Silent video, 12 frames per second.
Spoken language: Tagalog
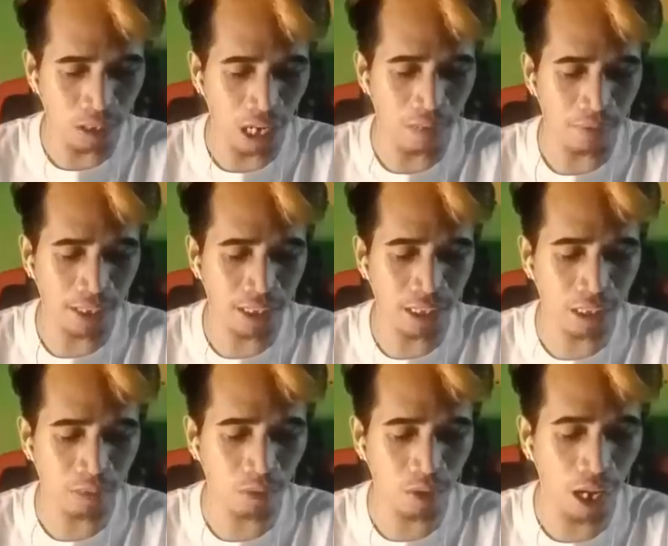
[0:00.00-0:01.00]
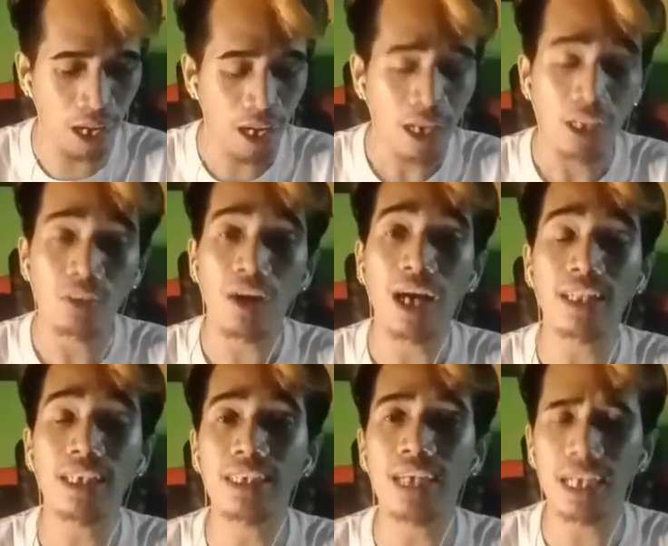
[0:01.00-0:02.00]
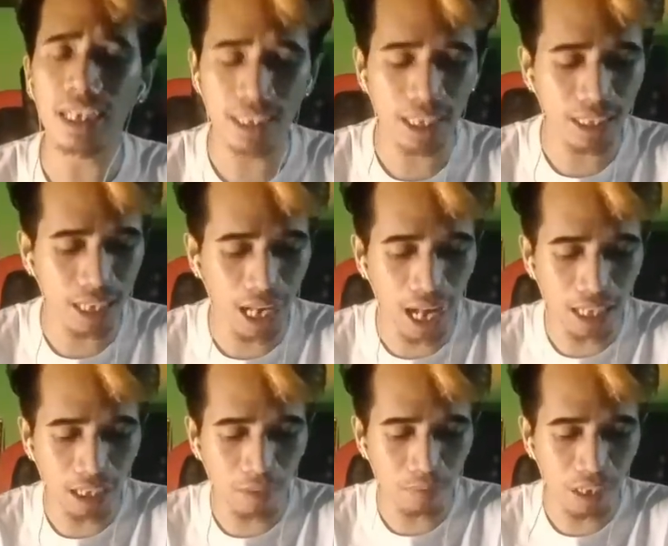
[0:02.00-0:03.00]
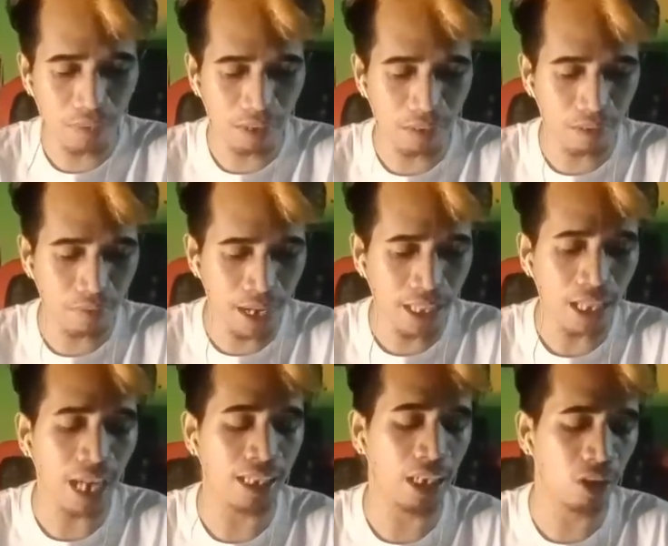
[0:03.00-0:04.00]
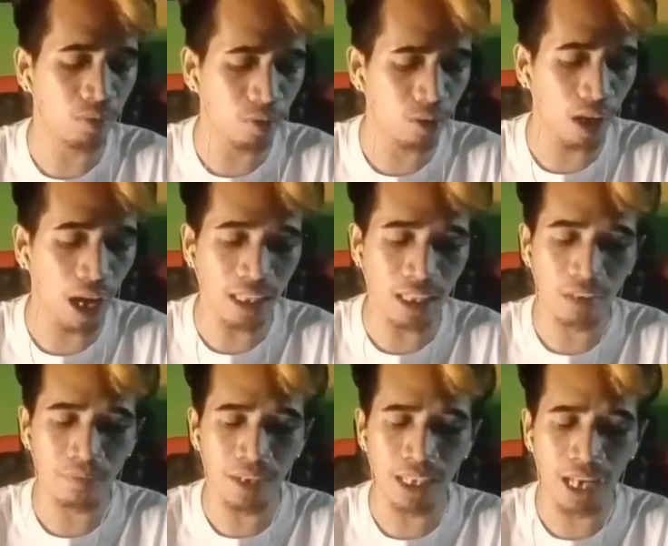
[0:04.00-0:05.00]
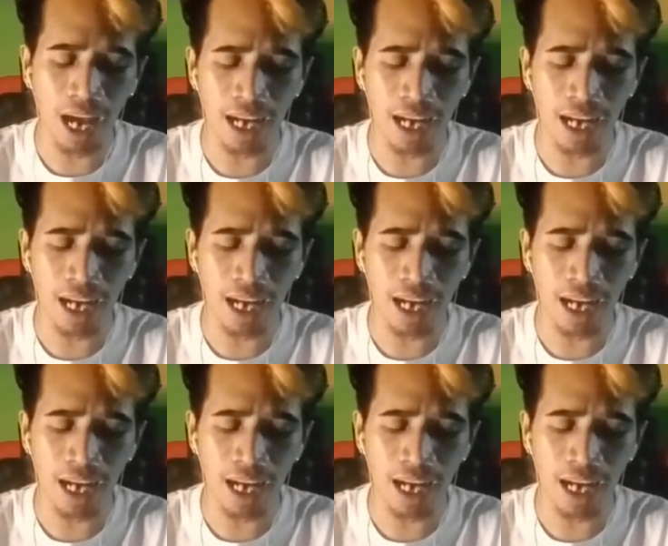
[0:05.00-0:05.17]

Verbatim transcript: kung saan magsisimula yung ating second set ng ating peak 5 event at ito po yung ating main